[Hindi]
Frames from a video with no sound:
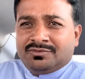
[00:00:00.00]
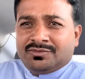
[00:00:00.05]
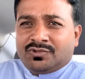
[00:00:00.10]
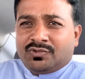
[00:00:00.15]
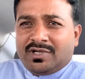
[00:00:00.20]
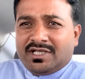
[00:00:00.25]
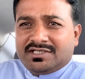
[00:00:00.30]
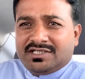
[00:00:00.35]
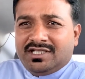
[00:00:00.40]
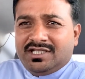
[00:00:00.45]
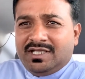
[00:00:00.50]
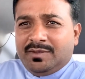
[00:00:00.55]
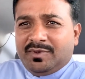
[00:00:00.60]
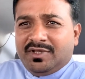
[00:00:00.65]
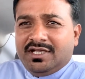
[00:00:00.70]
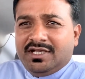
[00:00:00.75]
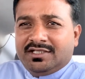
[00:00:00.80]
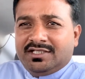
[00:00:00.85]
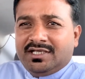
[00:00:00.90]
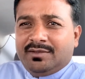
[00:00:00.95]
थोड़ा जल्दी पी
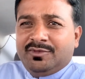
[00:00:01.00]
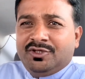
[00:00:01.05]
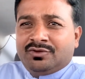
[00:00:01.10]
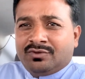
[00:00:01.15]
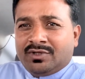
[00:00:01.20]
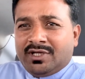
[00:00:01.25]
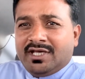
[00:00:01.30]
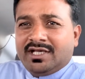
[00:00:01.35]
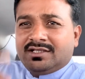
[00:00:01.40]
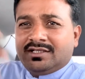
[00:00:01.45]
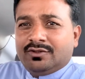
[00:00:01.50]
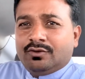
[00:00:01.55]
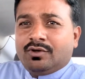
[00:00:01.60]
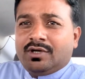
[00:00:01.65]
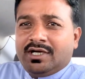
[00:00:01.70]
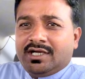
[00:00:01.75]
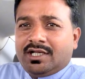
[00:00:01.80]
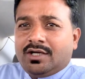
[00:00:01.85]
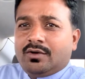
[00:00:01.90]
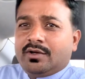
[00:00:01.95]
ली थी अभी थोड़ा एक दो
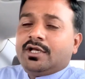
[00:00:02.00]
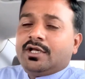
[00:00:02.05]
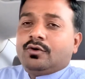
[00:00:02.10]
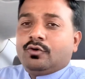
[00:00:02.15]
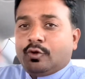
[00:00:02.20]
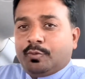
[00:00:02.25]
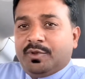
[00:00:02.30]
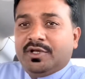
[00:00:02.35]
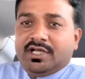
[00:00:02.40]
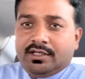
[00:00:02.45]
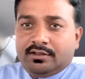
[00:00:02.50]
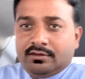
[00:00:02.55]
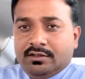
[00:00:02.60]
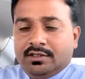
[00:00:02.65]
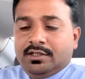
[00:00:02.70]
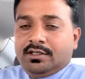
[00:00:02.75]
घंटा हो गया एक और पी लें